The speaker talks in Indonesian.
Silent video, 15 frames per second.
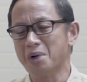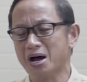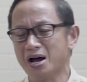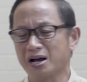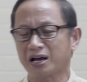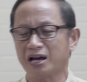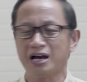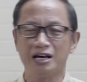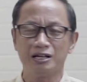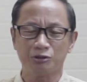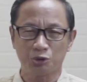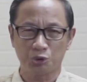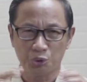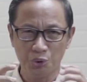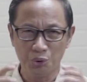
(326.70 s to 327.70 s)

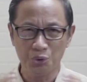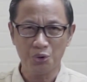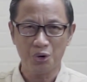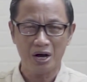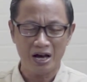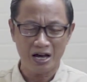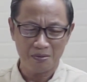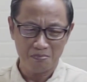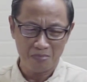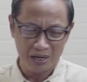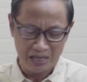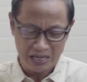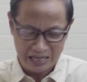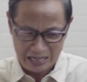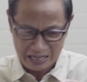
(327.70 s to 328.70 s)
maka Tuhan
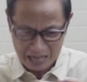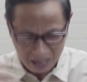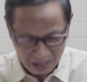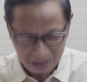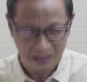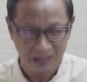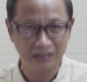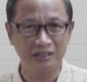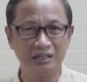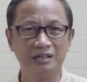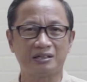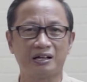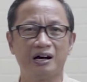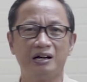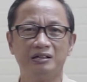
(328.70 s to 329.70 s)
menghindarkan
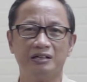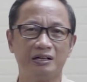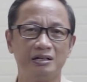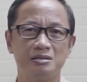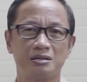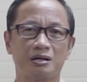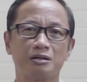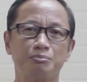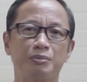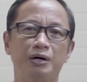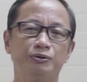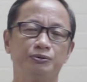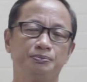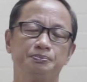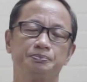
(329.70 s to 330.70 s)
kita dari jerat
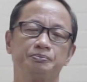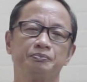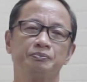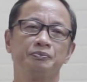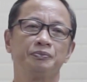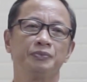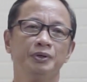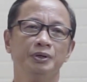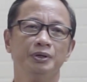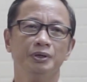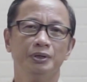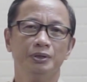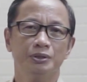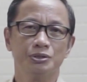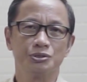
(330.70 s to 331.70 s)
maut.
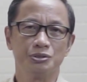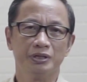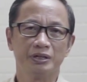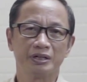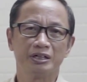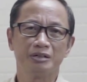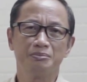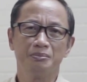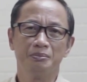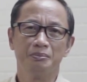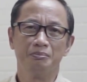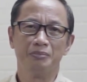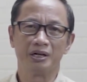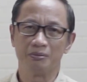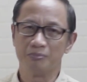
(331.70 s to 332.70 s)
Saudara,
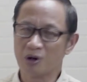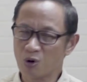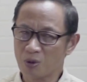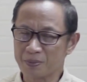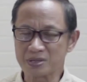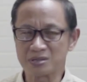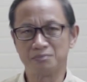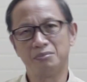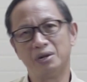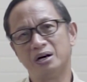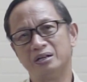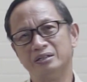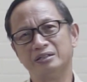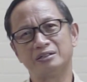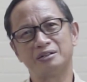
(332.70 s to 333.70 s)
mari bawa
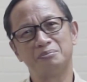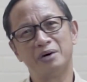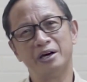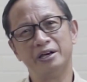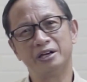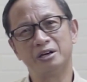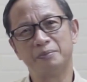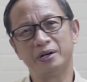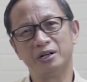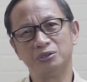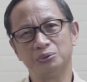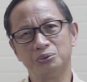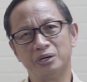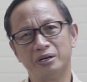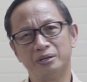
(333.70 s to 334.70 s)
persembahan yang terbaik kepada
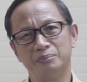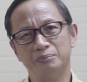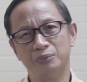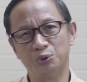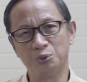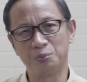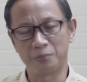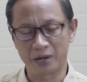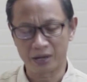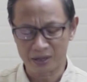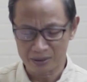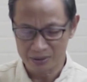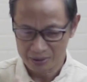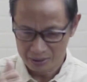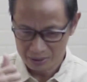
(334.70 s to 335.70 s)
Tuhan
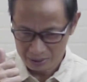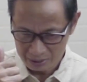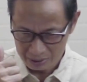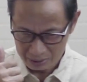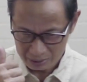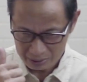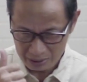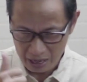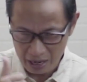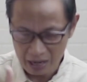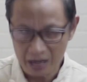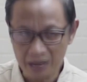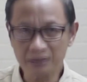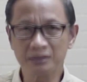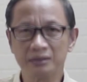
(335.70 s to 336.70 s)
berupa
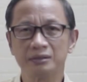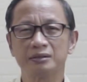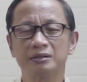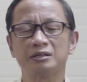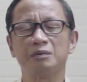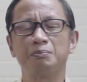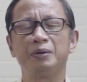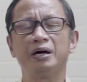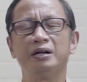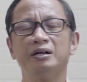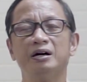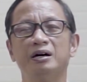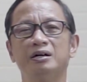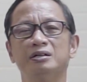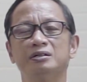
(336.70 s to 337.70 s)
taat
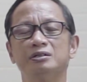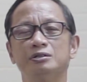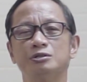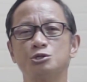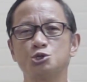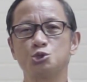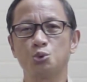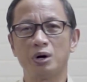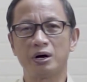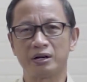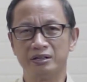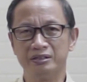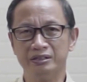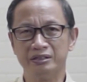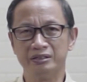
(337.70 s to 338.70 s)
kepada
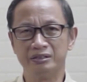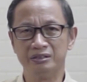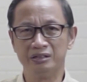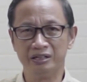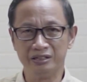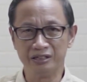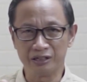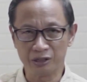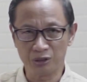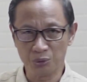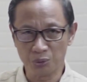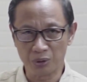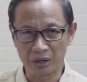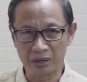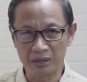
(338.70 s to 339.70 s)
suaranya dan yang
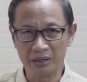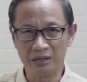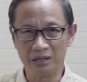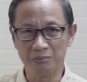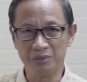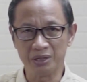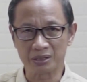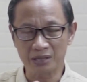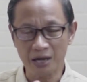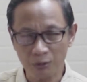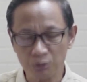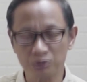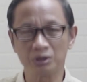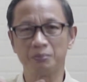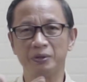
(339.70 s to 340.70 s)
kedua lebih
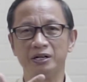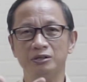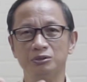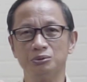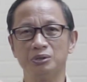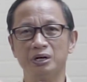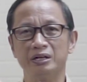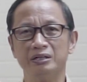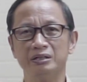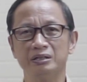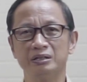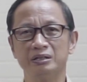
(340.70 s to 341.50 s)
takut kepada Tuhan